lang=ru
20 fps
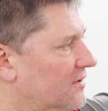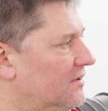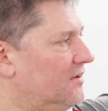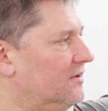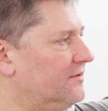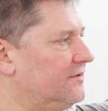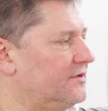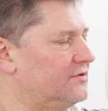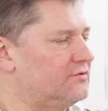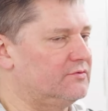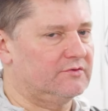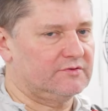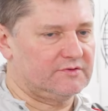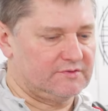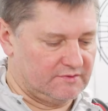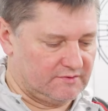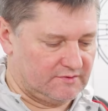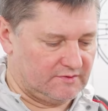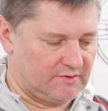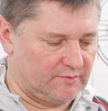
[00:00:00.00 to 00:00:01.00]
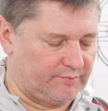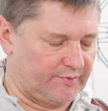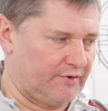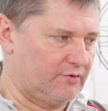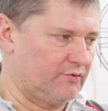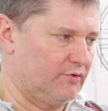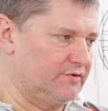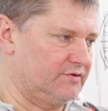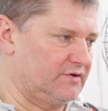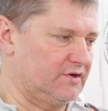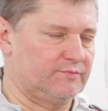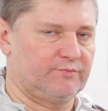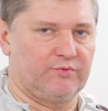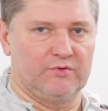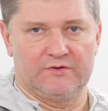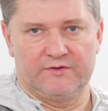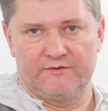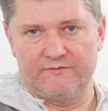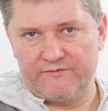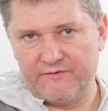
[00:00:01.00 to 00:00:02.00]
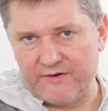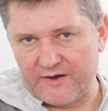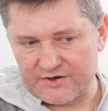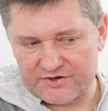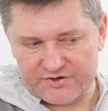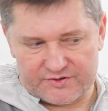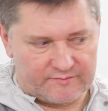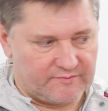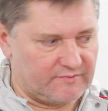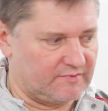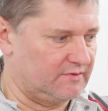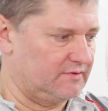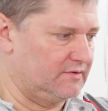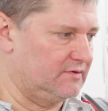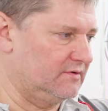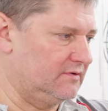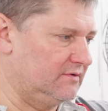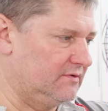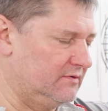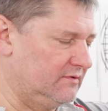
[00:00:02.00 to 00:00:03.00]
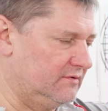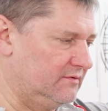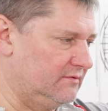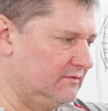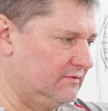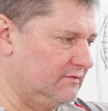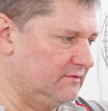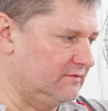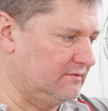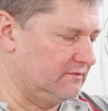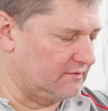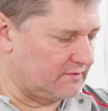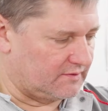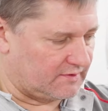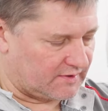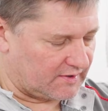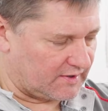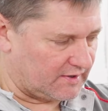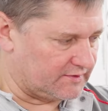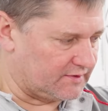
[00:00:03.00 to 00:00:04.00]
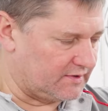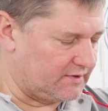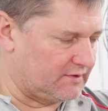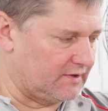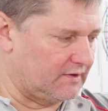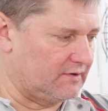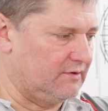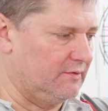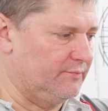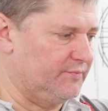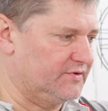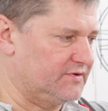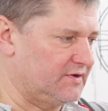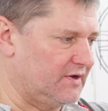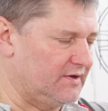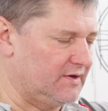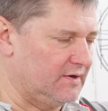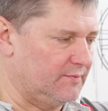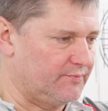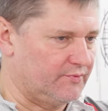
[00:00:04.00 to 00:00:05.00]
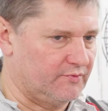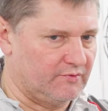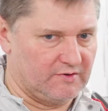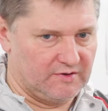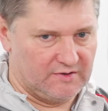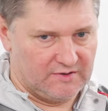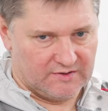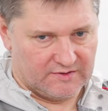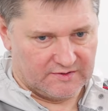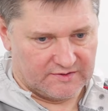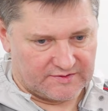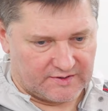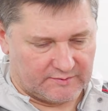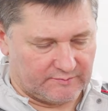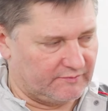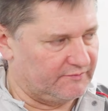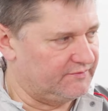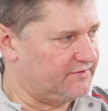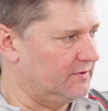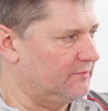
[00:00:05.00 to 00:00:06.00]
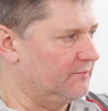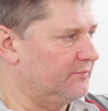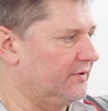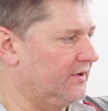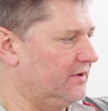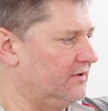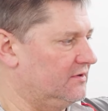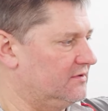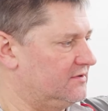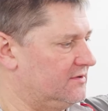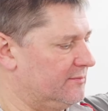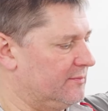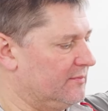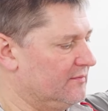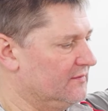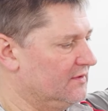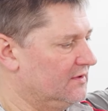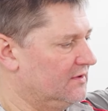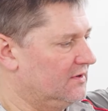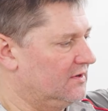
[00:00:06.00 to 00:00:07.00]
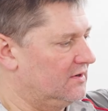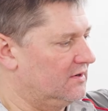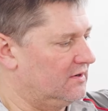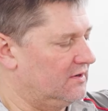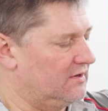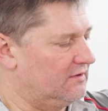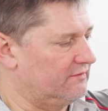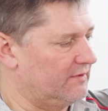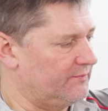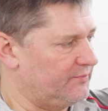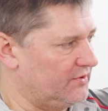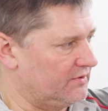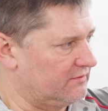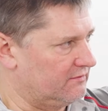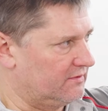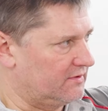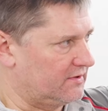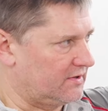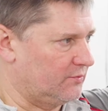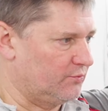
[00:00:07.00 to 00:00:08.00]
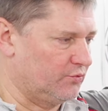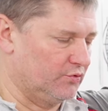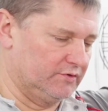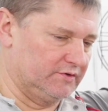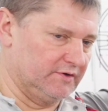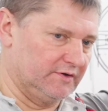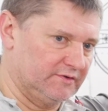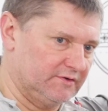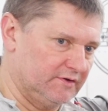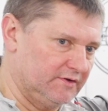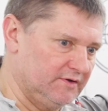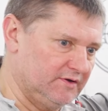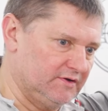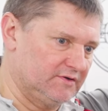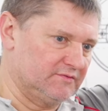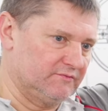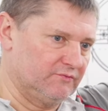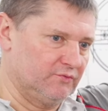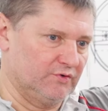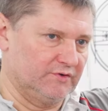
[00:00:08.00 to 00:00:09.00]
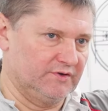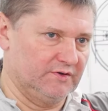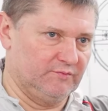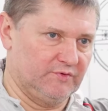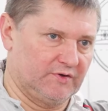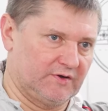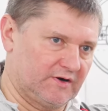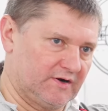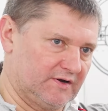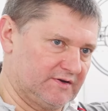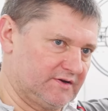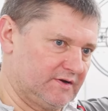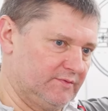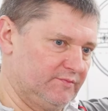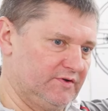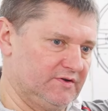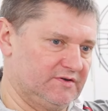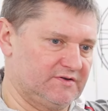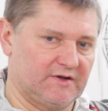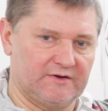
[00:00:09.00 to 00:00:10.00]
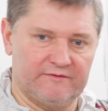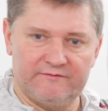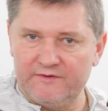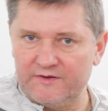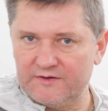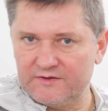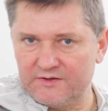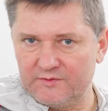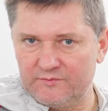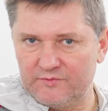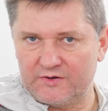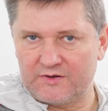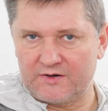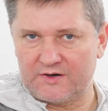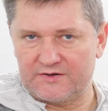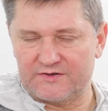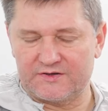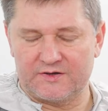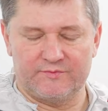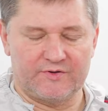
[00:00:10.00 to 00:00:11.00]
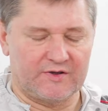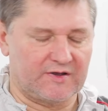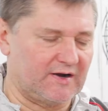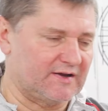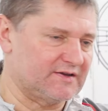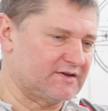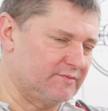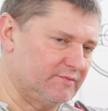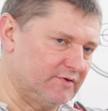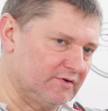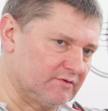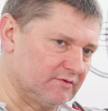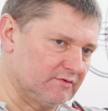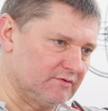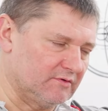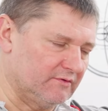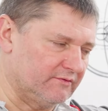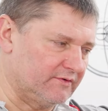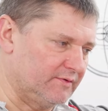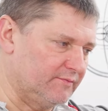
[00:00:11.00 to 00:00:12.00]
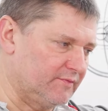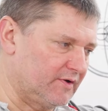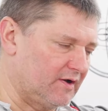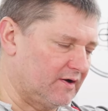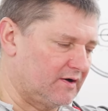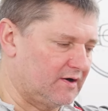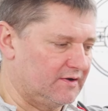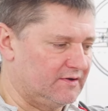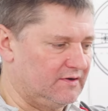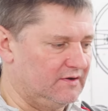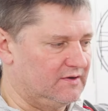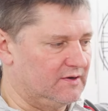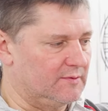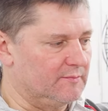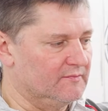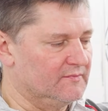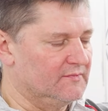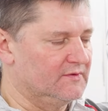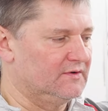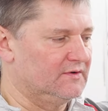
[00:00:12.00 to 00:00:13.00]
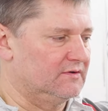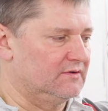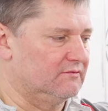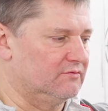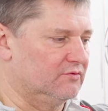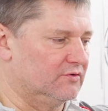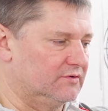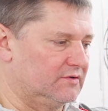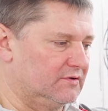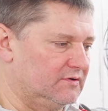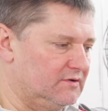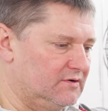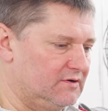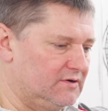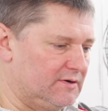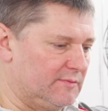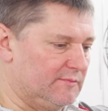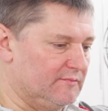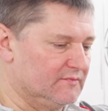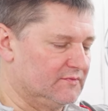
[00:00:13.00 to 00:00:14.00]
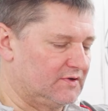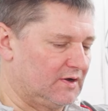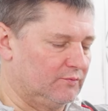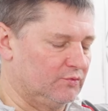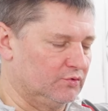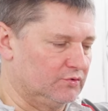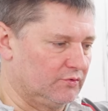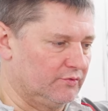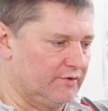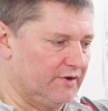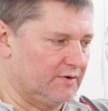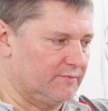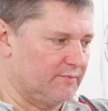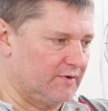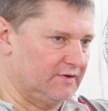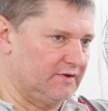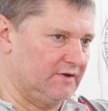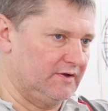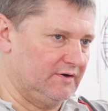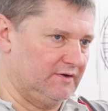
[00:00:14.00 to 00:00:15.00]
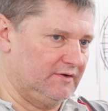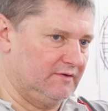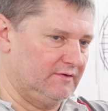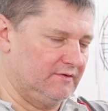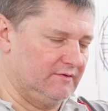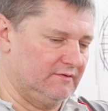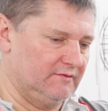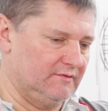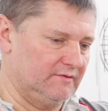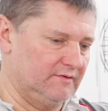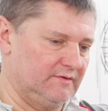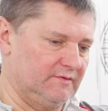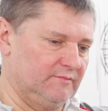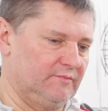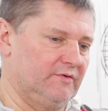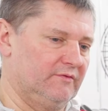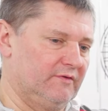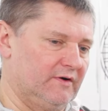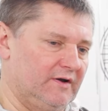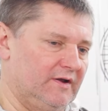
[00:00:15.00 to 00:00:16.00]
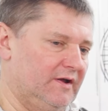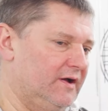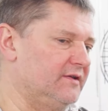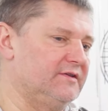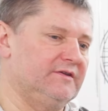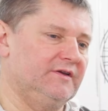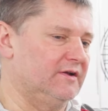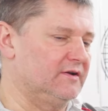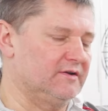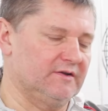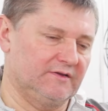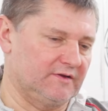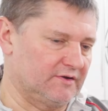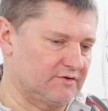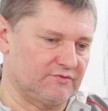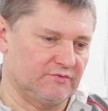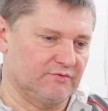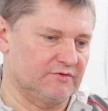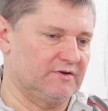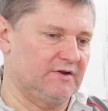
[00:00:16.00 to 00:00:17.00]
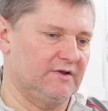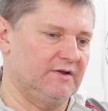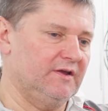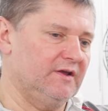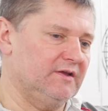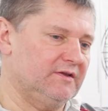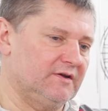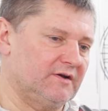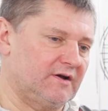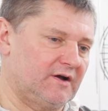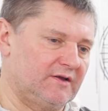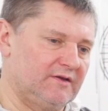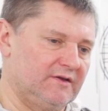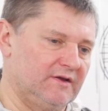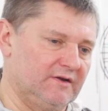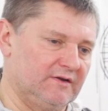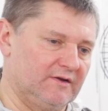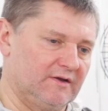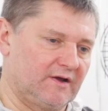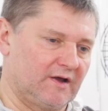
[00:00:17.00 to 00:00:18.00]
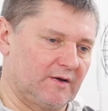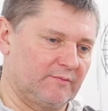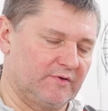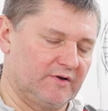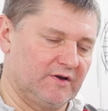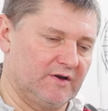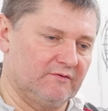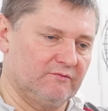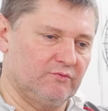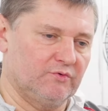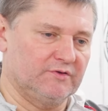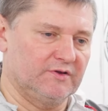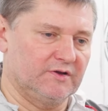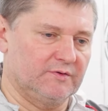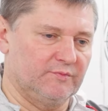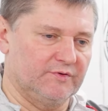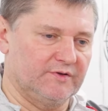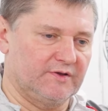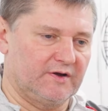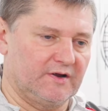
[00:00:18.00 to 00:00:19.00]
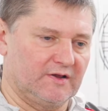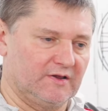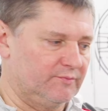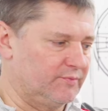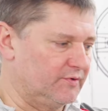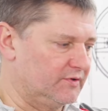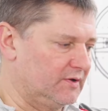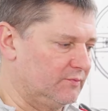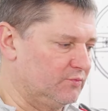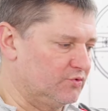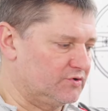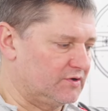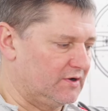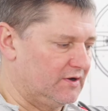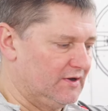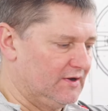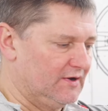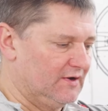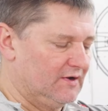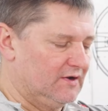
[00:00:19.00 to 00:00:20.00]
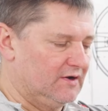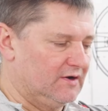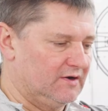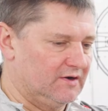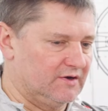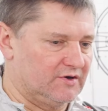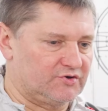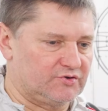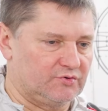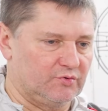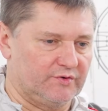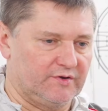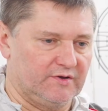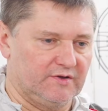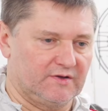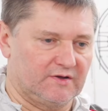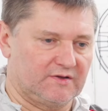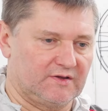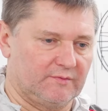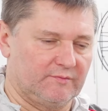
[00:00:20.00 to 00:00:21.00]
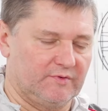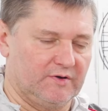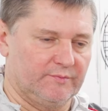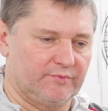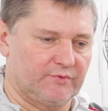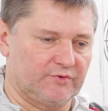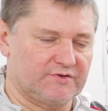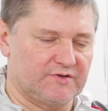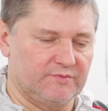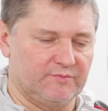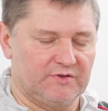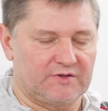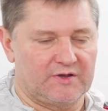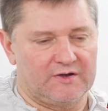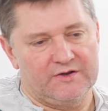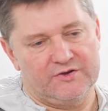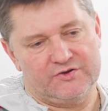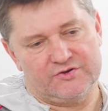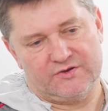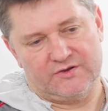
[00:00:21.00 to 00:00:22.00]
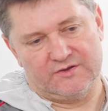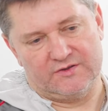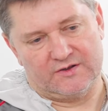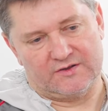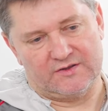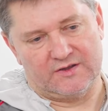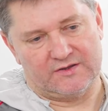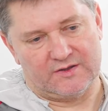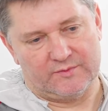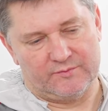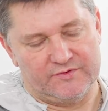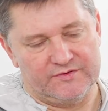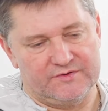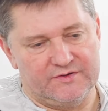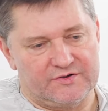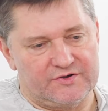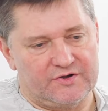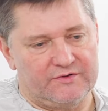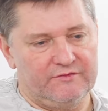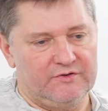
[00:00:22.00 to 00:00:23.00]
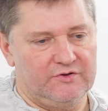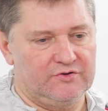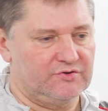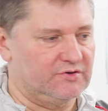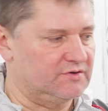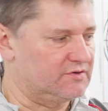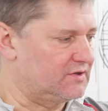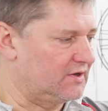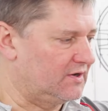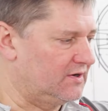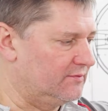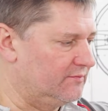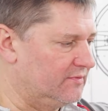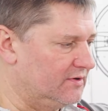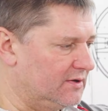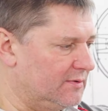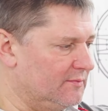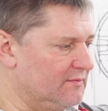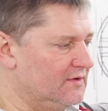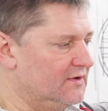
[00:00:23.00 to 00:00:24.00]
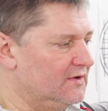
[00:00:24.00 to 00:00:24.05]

Э, насос приходится с полным фаршем. Краткое такое описание по самым всем прелестям. Во-первых, работает и с водными красками, и с сольвентными красками, красками грунтовками, как хотите. Вот, э, там у других моделей э, бывали отдельный насос для этих, отдельный как бы для водных материалов, потому что э, штоки иногда были просто металлические, иногда там из нержавеющей стали было.